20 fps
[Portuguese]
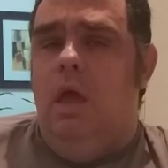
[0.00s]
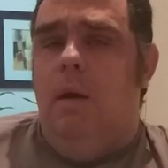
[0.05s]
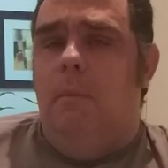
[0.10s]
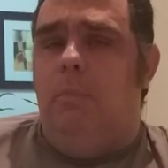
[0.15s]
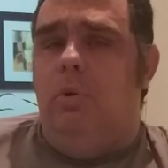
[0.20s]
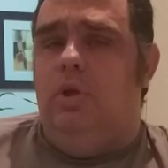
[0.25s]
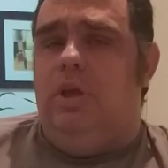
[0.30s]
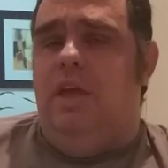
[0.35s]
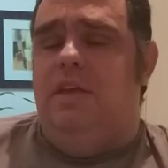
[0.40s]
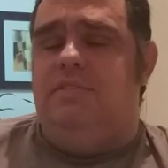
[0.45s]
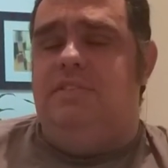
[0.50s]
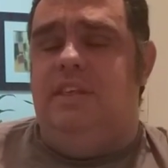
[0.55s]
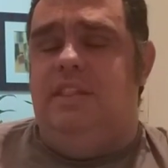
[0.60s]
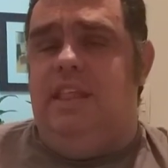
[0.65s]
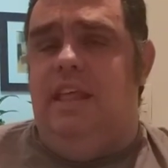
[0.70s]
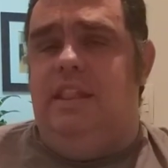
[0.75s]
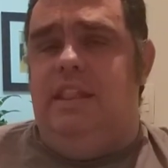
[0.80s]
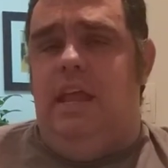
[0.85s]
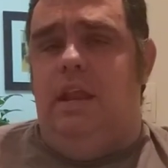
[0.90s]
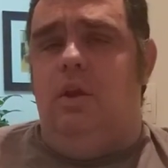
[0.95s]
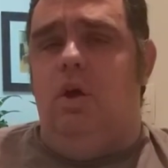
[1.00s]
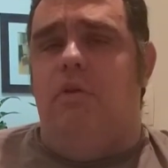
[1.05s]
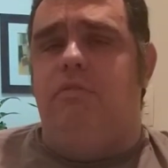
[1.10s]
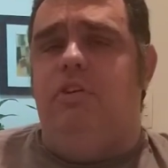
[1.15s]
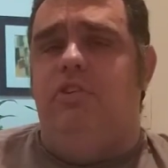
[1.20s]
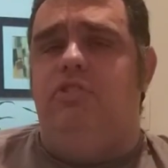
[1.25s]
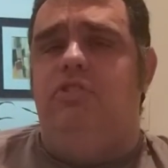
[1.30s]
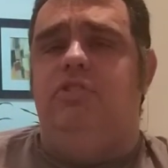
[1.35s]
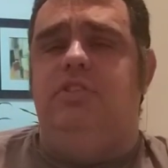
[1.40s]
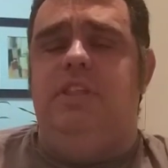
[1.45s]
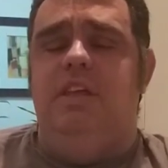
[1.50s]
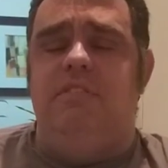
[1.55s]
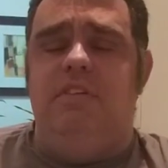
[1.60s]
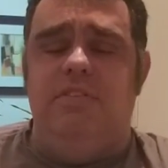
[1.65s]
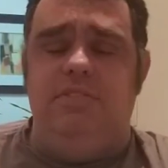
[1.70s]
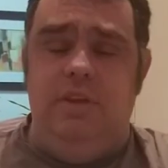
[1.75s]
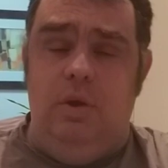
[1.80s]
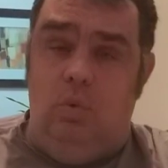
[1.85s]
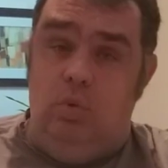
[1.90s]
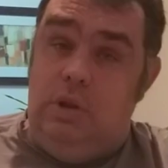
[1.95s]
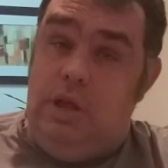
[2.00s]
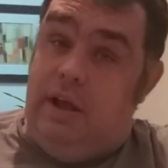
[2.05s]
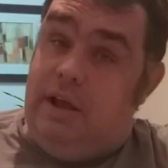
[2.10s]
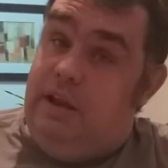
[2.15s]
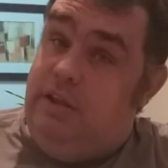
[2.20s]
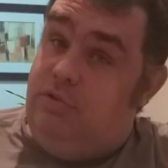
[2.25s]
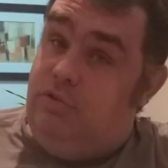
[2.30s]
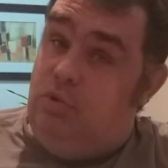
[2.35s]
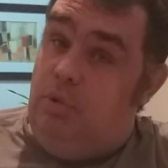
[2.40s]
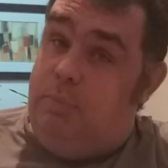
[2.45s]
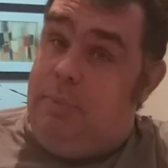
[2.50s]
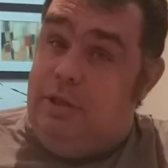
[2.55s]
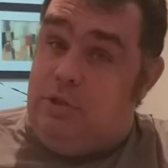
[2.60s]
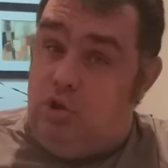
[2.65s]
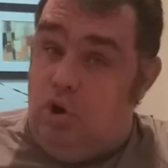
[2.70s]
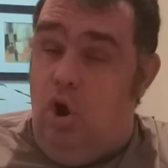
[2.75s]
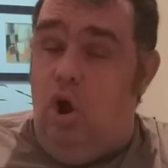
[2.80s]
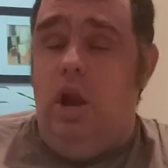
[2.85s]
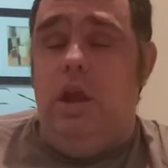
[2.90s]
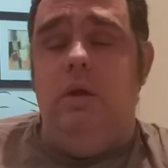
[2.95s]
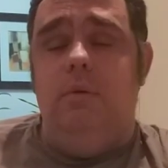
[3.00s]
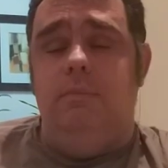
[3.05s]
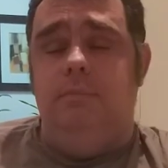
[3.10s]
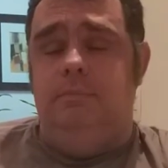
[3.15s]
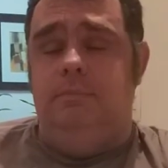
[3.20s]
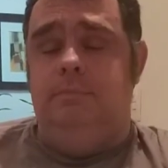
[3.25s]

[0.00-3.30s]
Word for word: Porque em 79 a gente teve a segunda crise do petróleo.